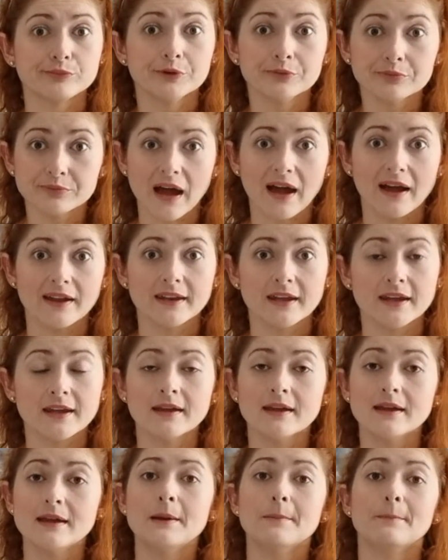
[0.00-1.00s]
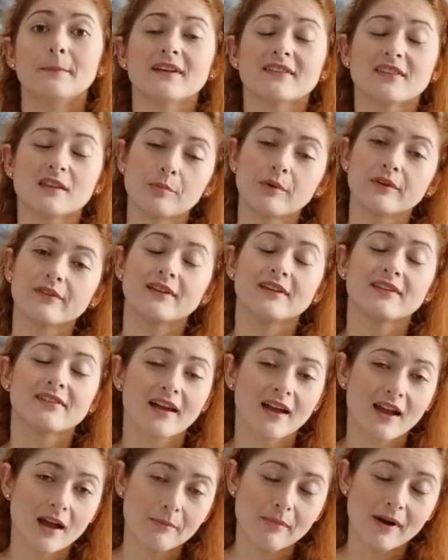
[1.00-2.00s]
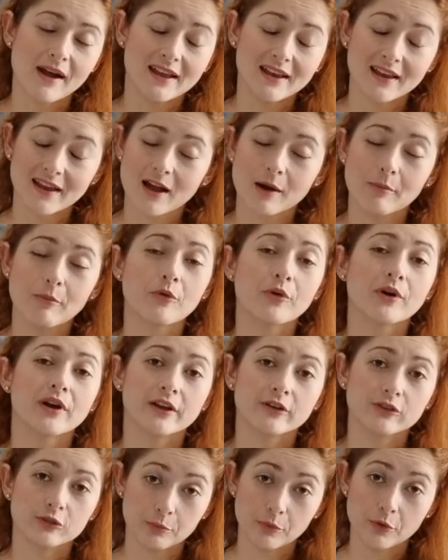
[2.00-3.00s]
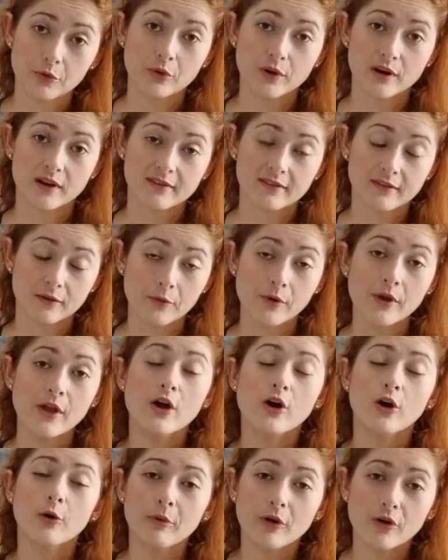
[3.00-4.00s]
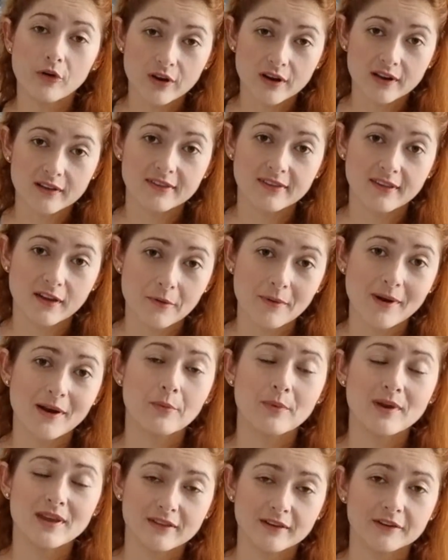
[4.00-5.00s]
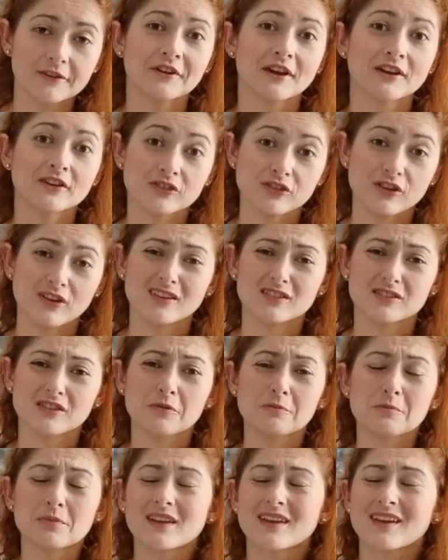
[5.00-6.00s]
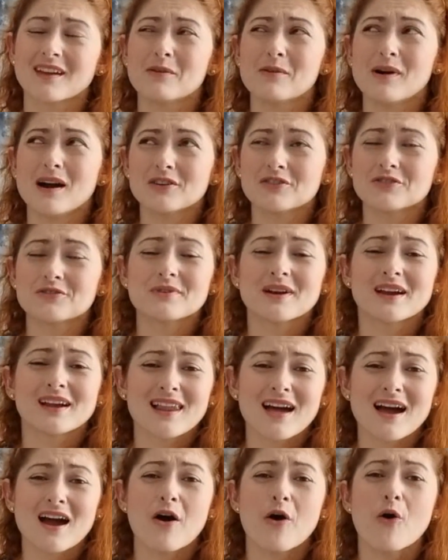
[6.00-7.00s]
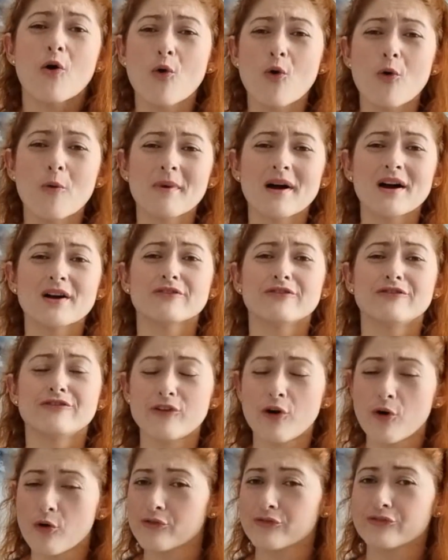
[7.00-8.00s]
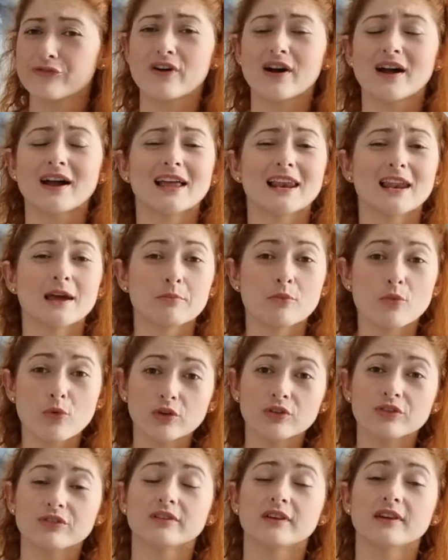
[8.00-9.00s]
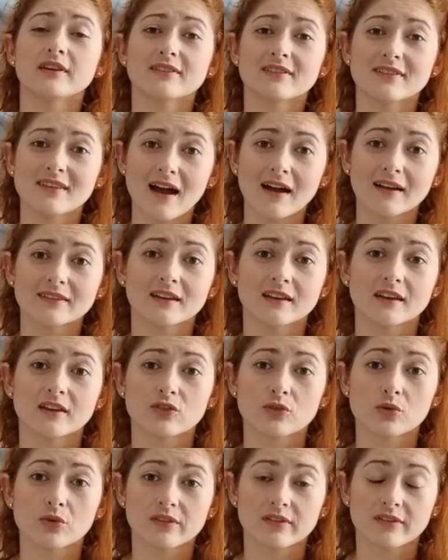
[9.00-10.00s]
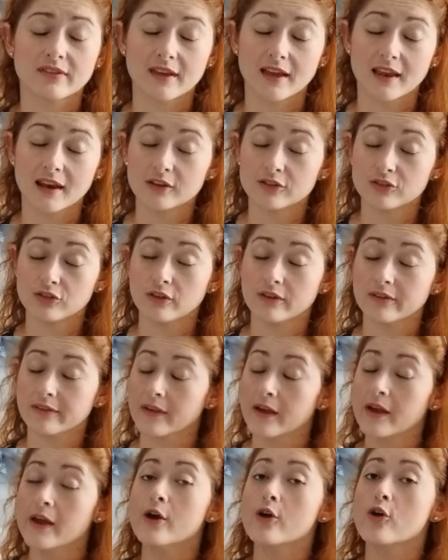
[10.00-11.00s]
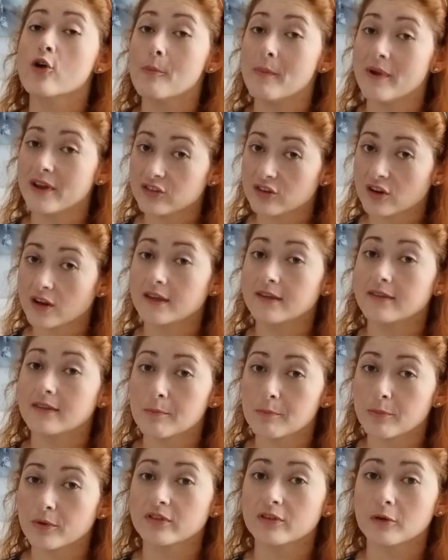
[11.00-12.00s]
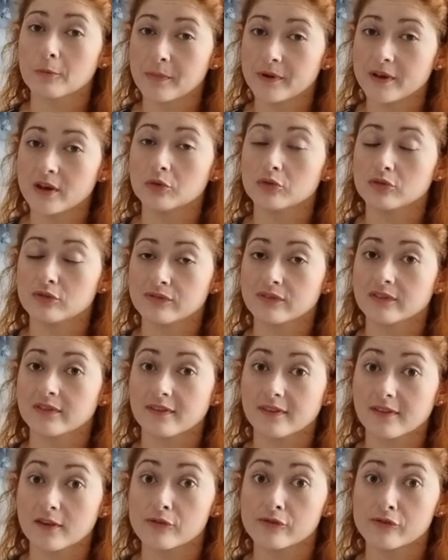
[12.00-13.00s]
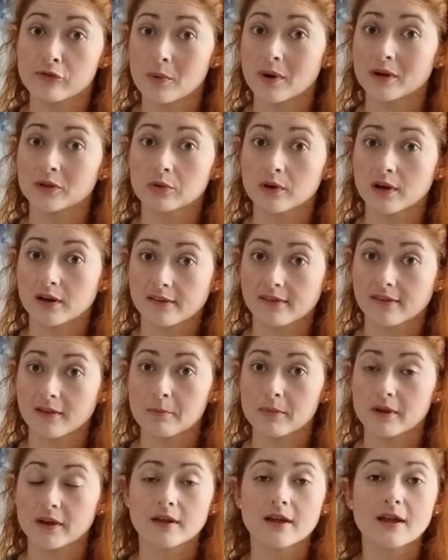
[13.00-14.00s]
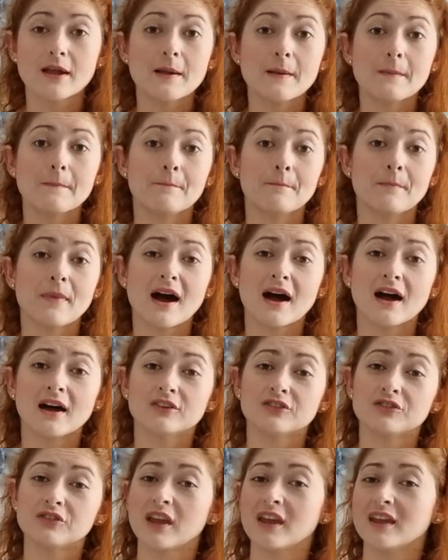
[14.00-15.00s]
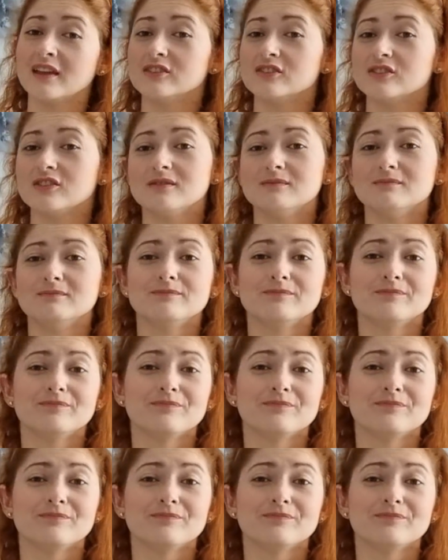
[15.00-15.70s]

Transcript: não dá, né? Mas depois eles acabar, ele acabou ganhando meu coração. O meu coração a é Winter já tinha, gente, porque eu acho ela uma fofa, ela é muito sensata nas coisas que ela diz. Comente aqui depois a opinião de vocês que eu vou adorar saber. Mas, gente,